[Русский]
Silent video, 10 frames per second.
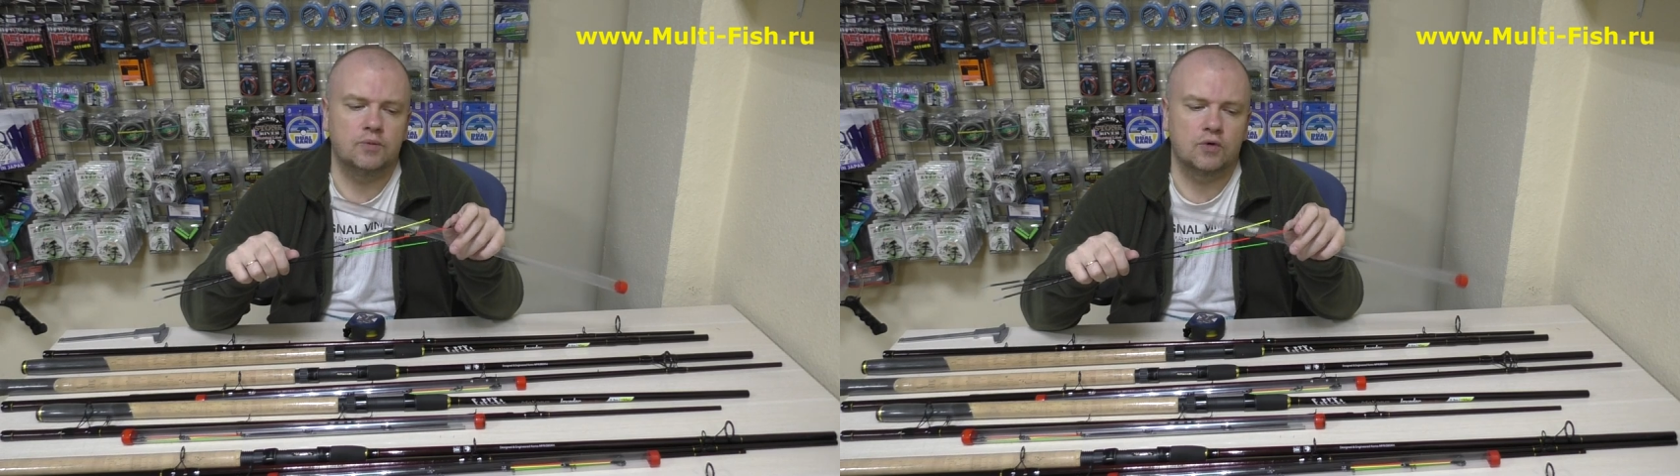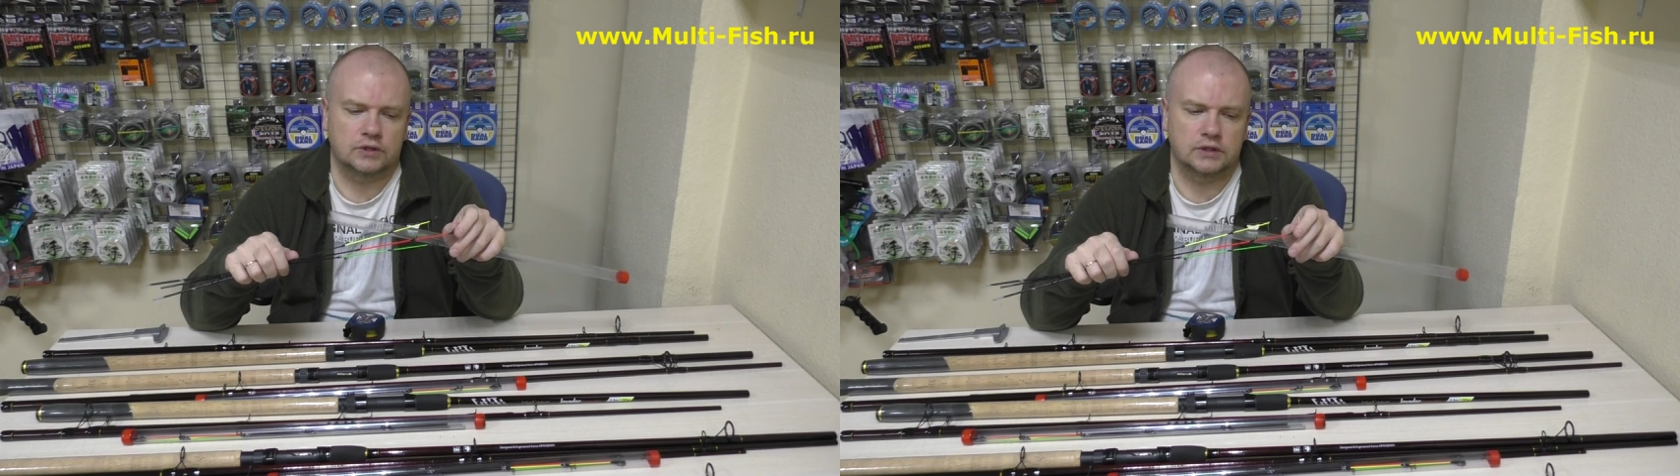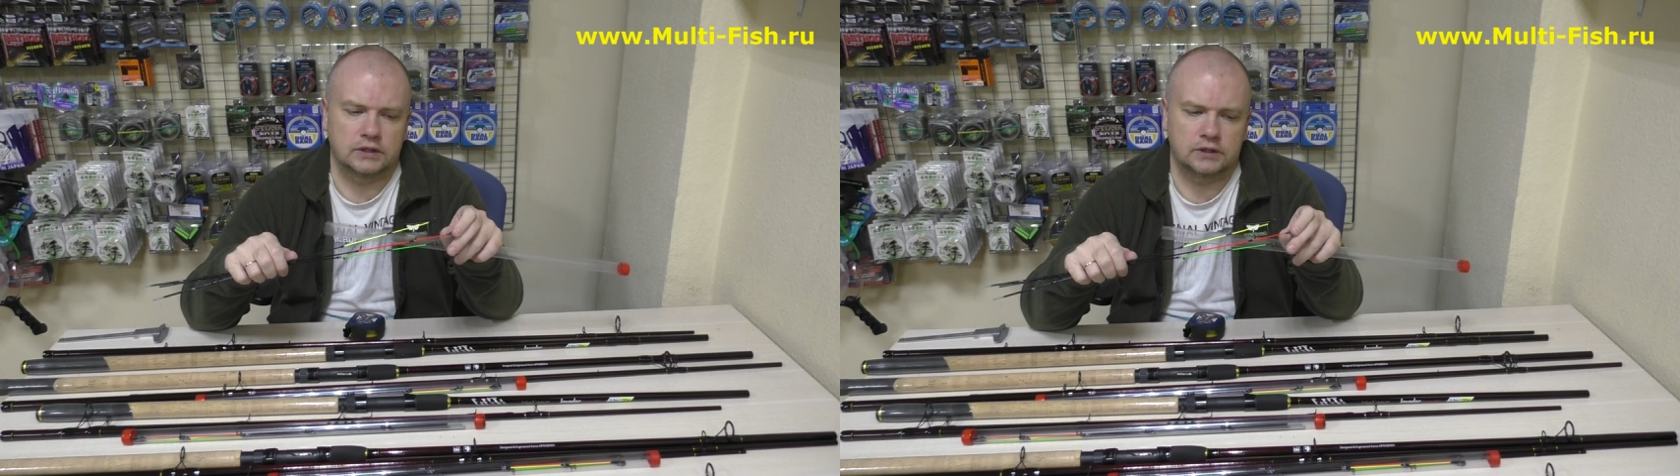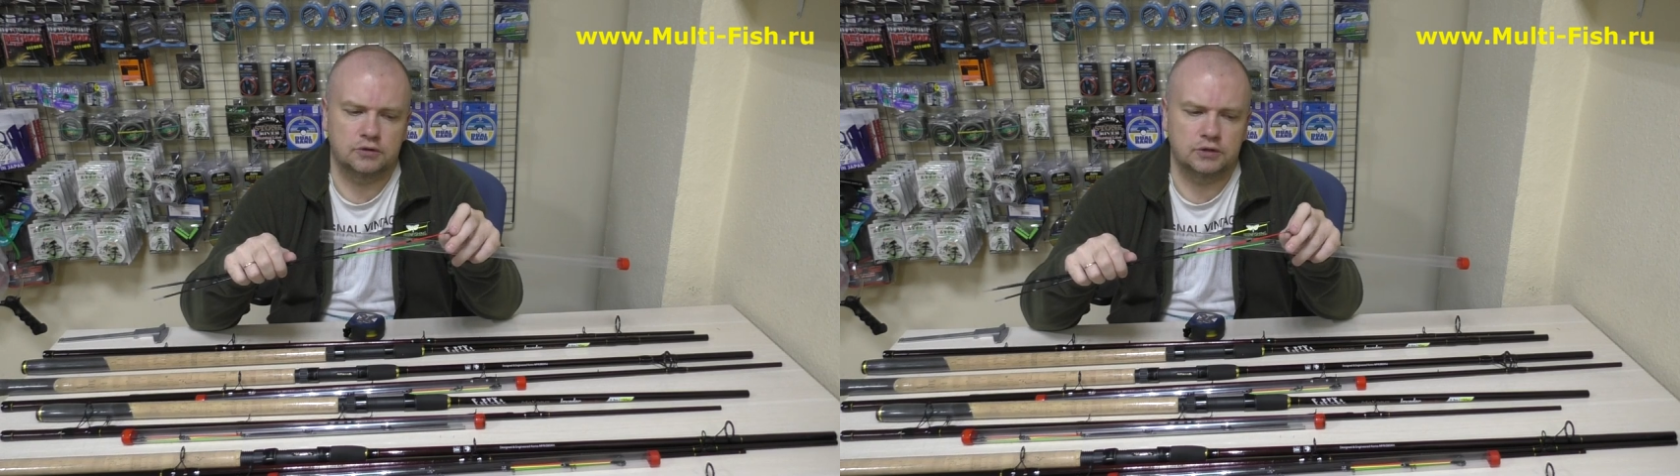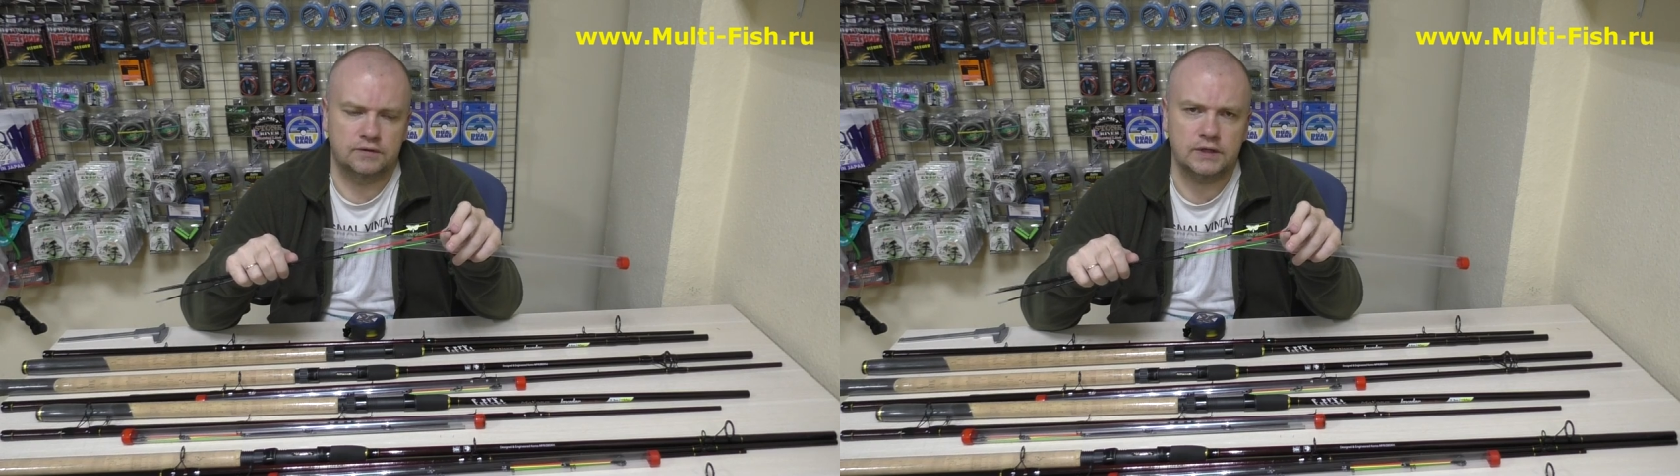портят
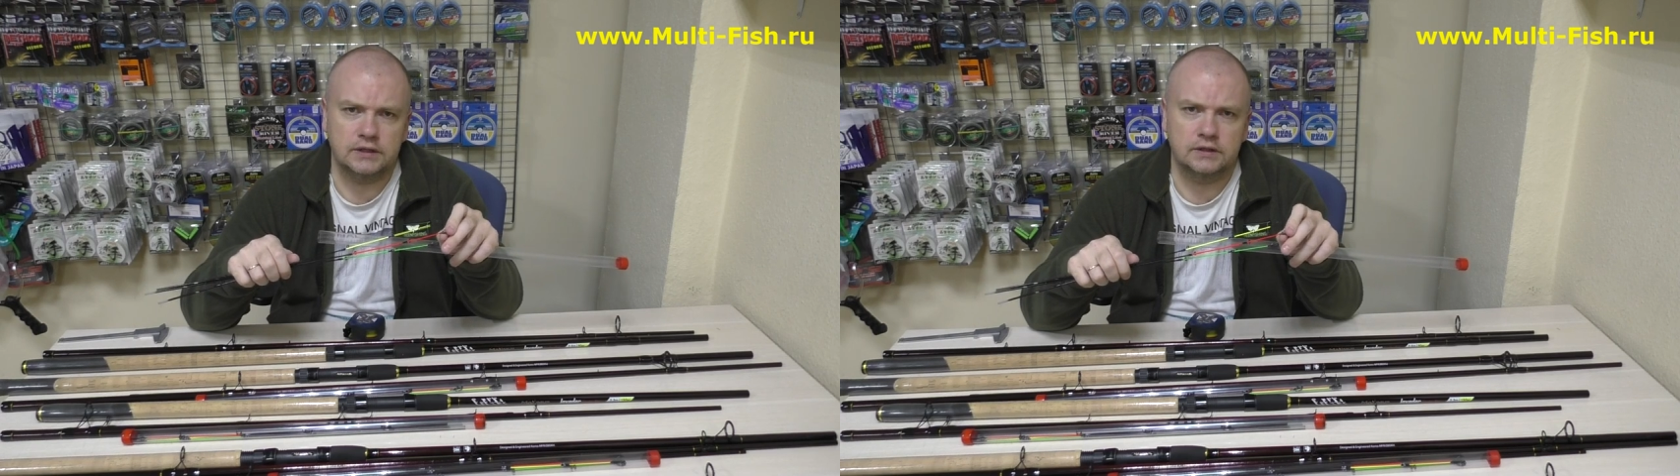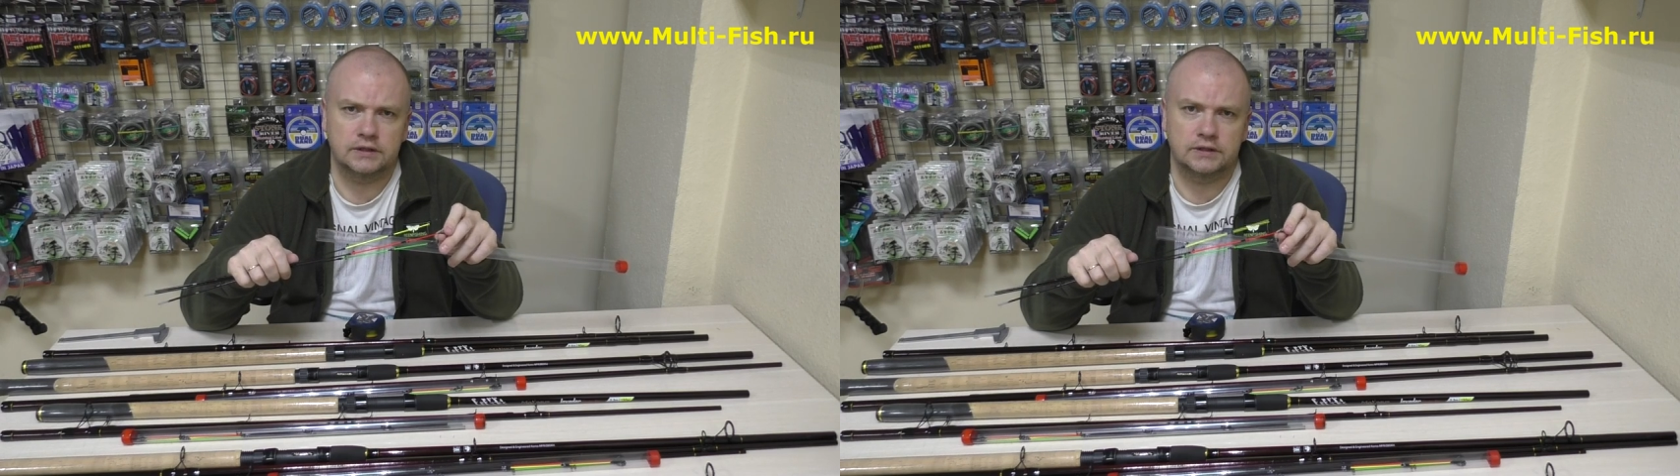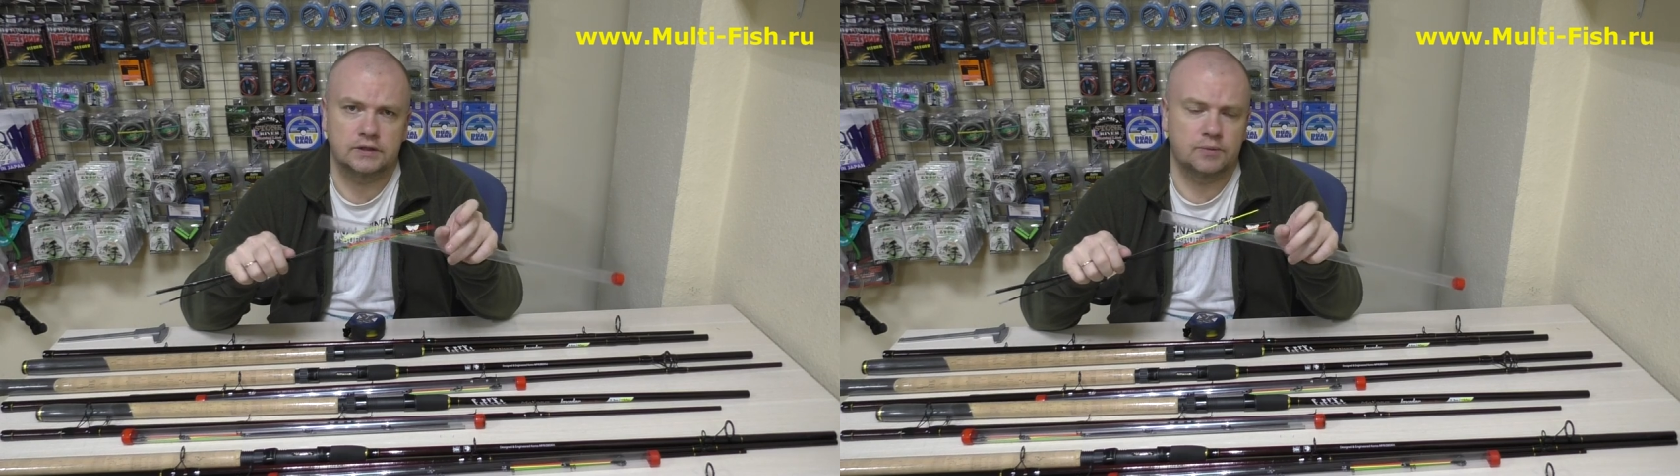чувствительность,